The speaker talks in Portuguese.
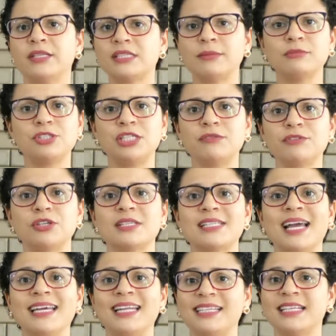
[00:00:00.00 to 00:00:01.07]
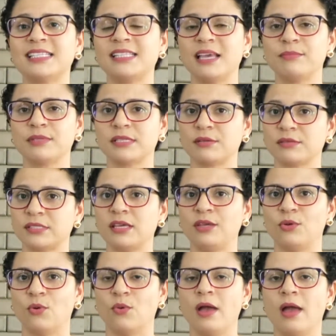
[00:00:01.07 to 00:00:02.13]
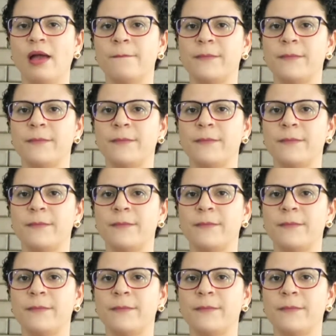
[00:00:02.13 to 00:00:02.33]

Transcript: isso é motivo de nós agradecermos ao Senhor,